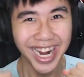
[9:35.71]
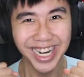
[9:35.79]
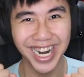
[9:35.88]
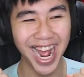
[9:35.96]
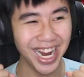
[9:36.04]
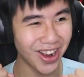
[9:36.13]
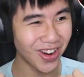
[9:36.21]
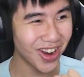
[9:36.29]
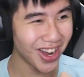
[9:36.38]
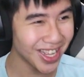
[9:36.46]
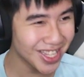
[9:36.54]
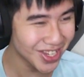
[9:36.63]
đã có
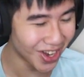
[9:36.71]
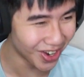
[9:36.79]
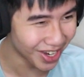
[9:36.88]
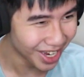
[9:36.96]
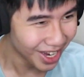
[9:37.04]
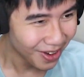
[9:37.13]
con rồi